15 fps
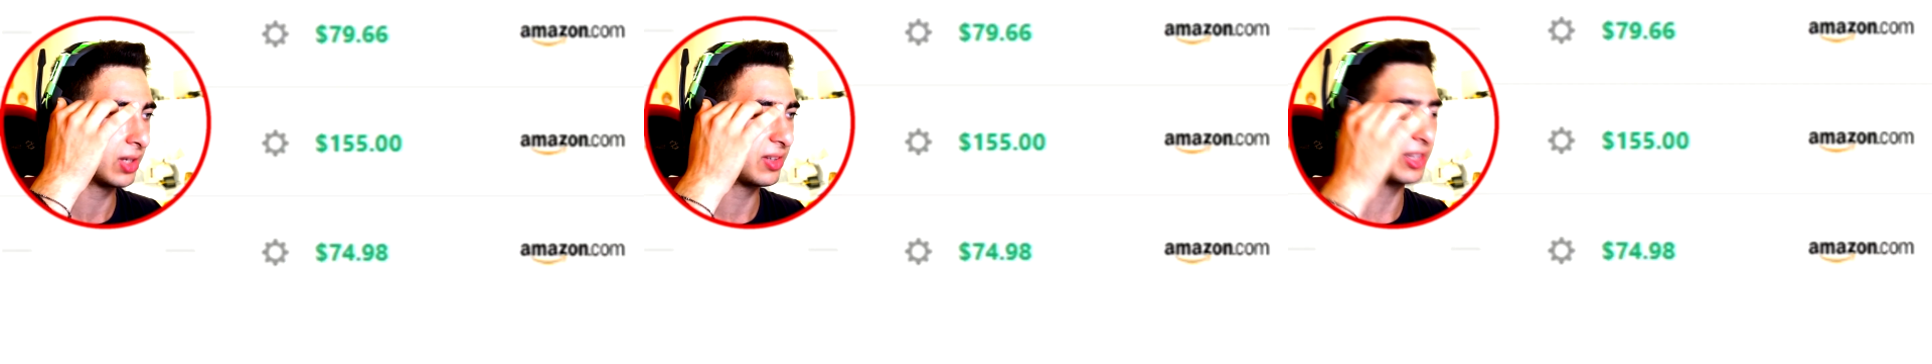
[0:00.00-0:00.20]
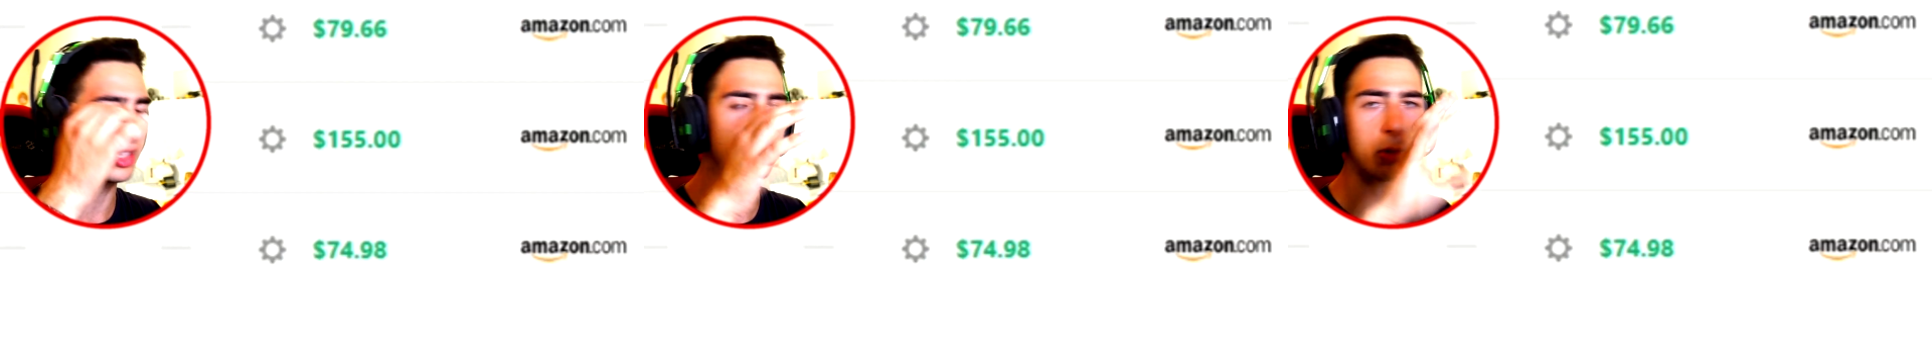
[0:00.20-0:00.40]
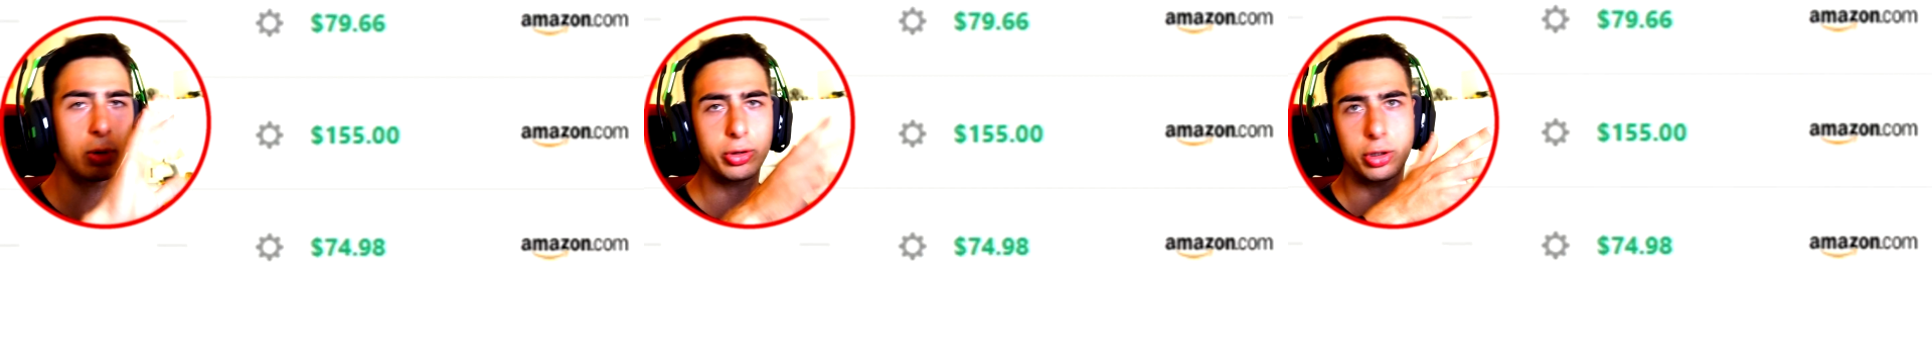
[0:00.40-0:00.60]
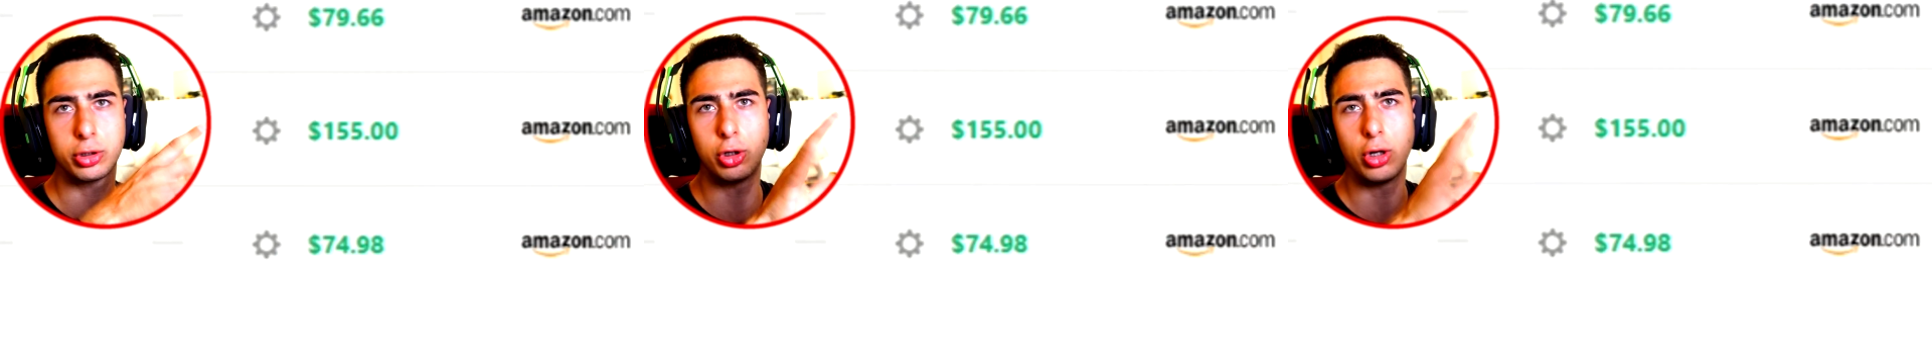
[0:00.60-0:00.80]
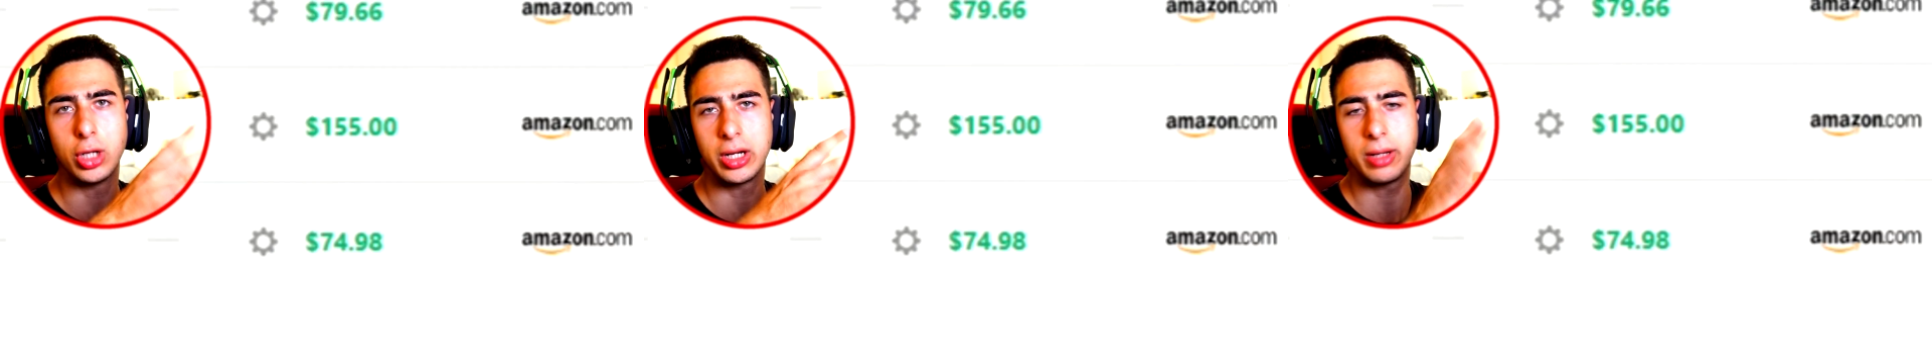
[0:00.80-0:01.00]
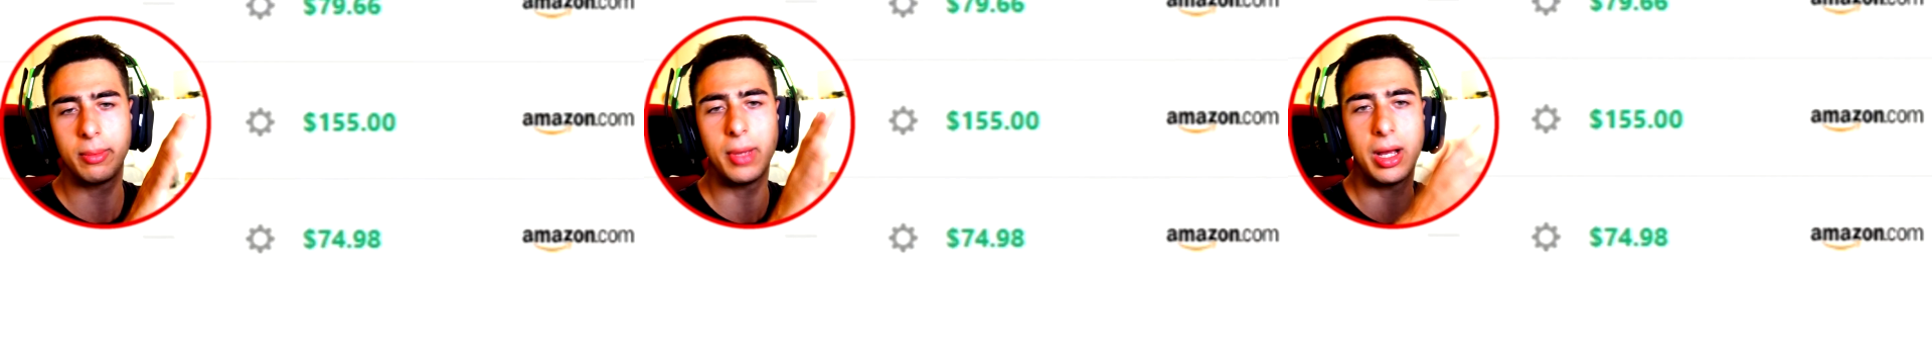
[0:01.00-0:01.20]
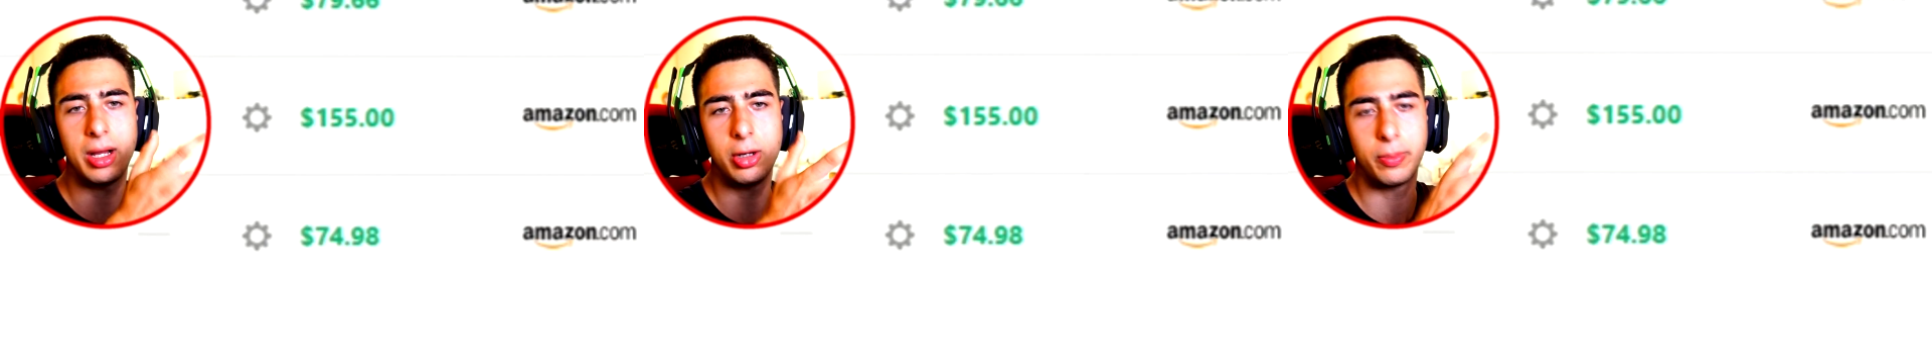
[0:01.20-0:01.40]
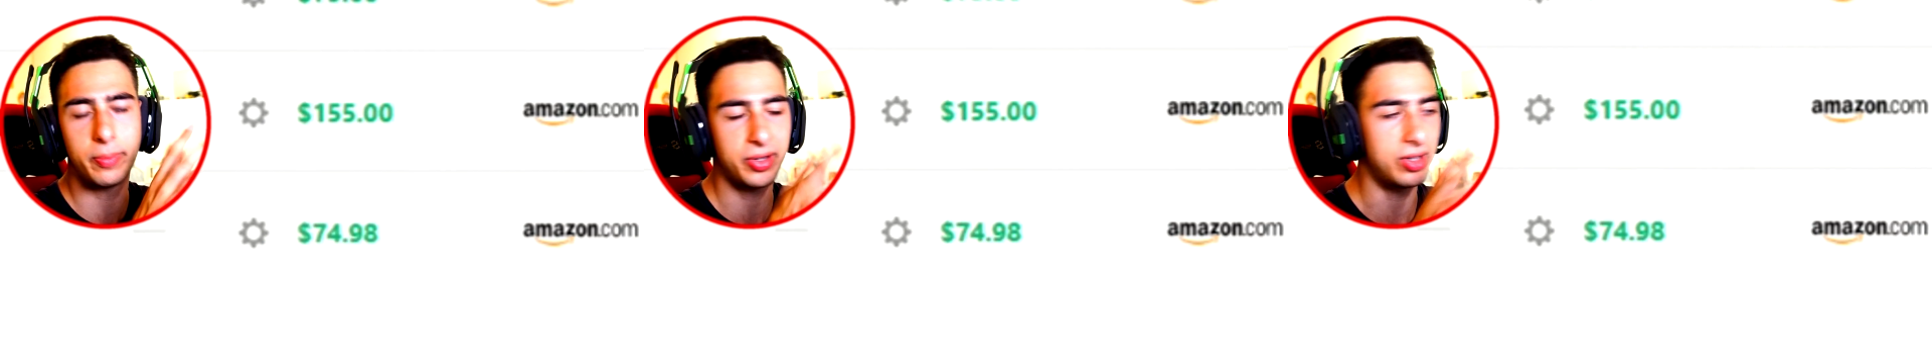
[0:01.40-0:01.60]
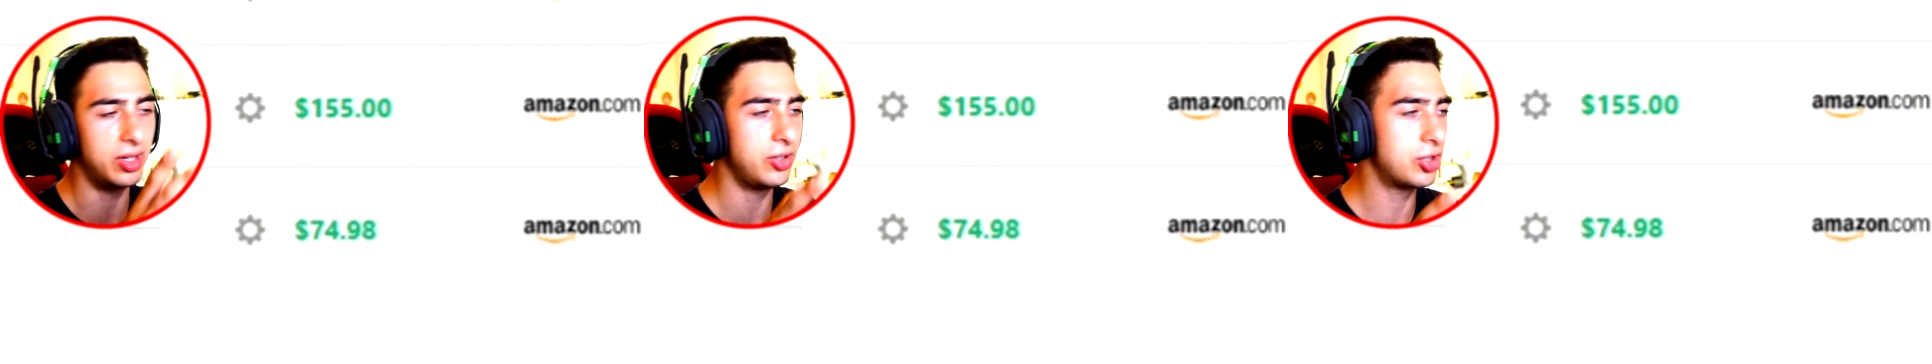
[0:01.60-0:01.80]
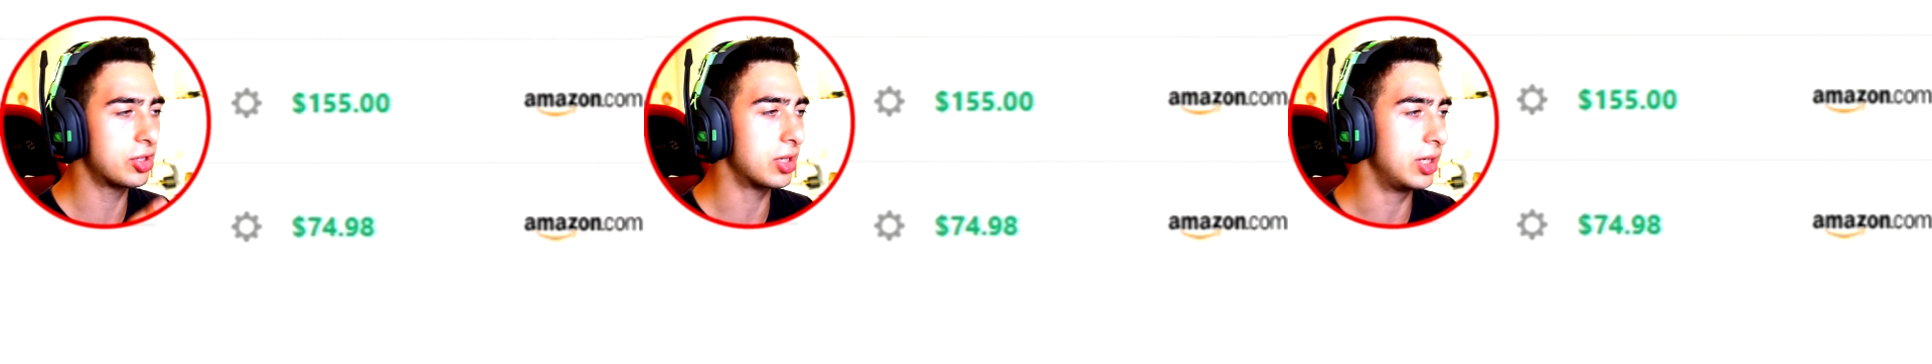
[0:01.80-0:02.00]
74 dollari, e beh io l'ho presa
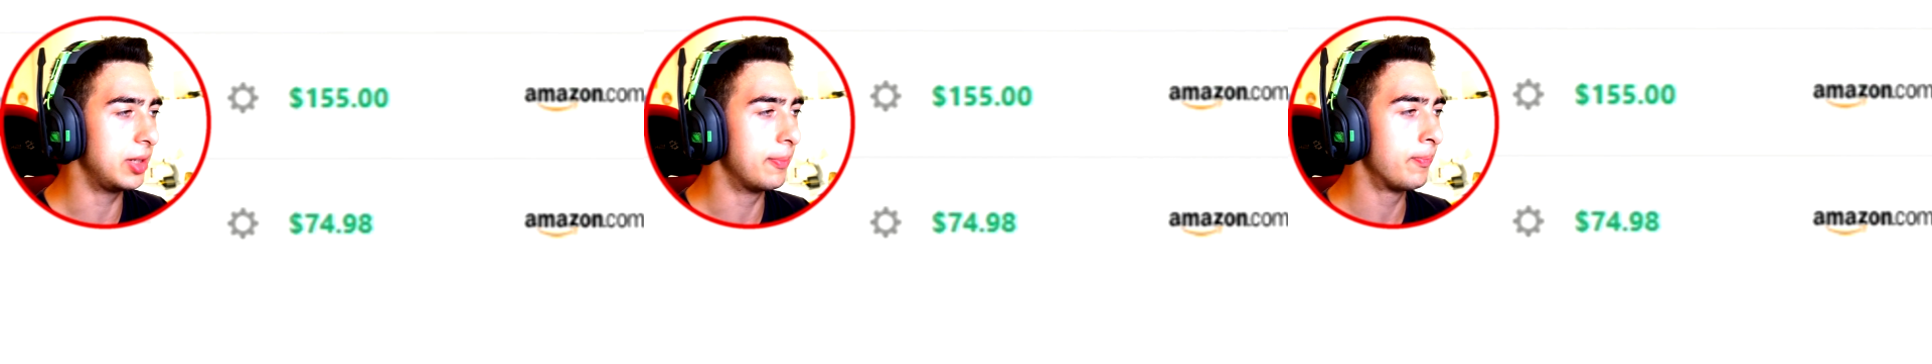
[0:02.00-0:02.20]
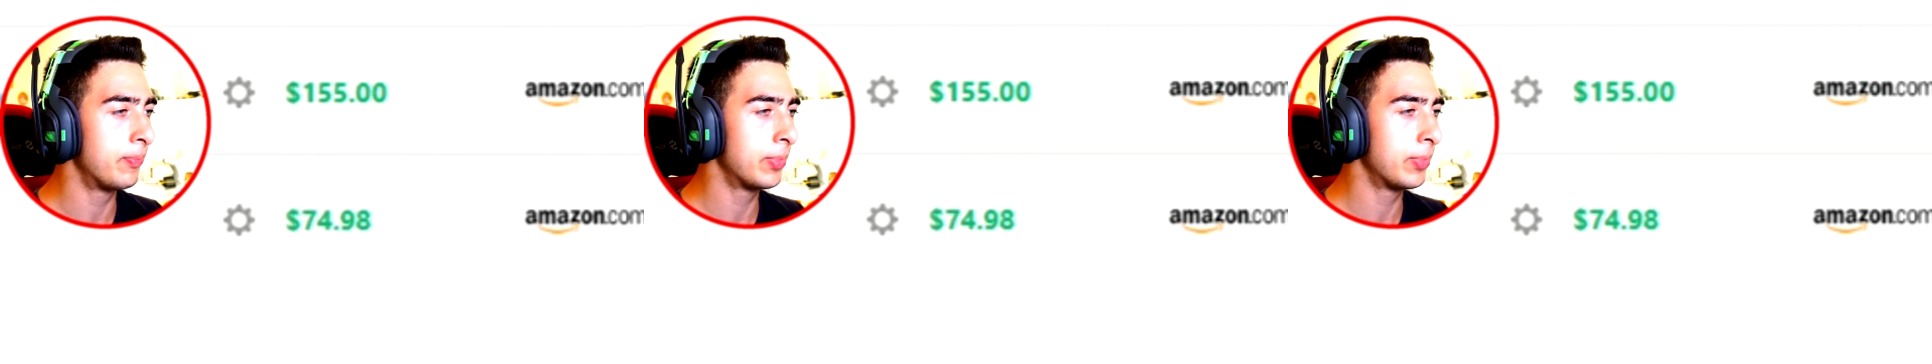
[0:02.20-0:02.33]
all'incirca lì.